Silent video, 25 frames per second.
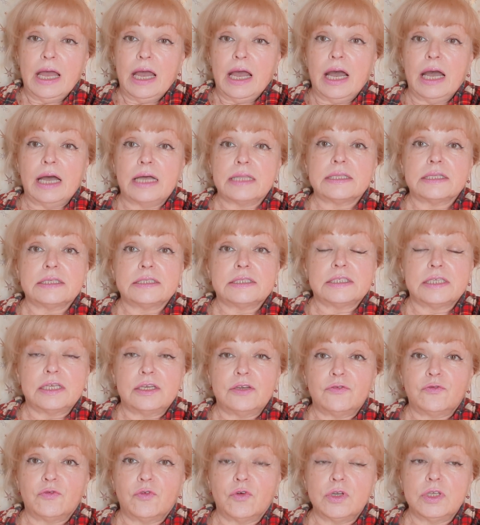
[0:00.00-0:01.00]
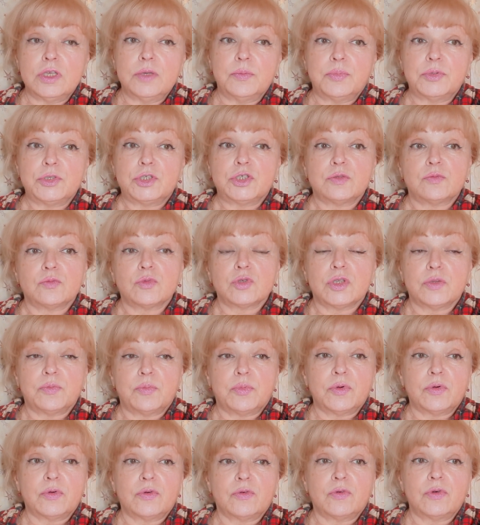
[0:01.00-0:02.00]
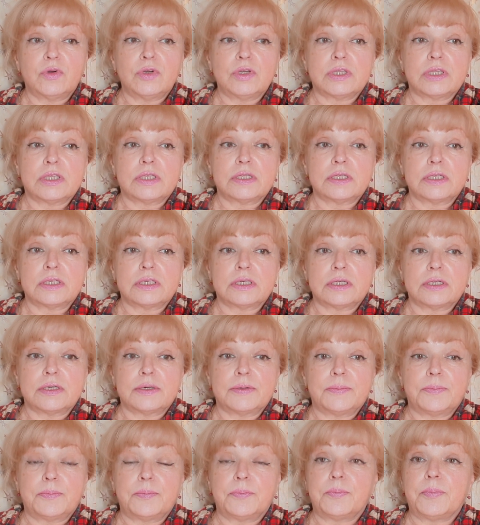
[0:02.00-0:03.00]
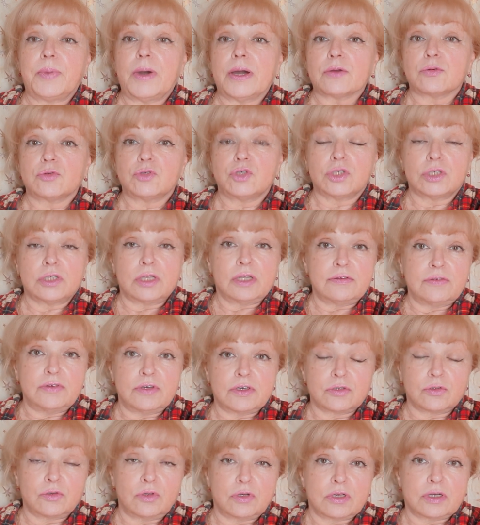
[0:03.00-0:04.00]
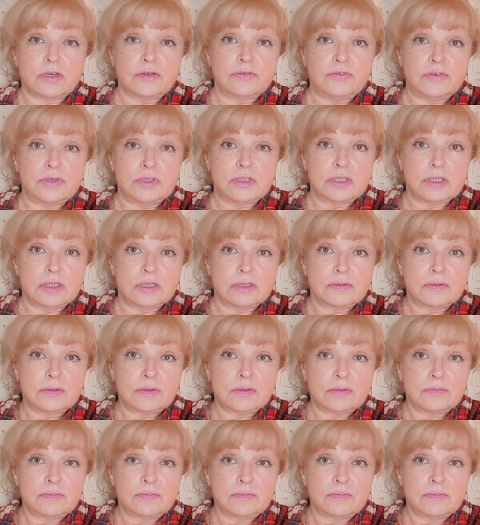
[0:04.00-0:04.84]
А на телефоне почему-то походит э, пару человек только видно.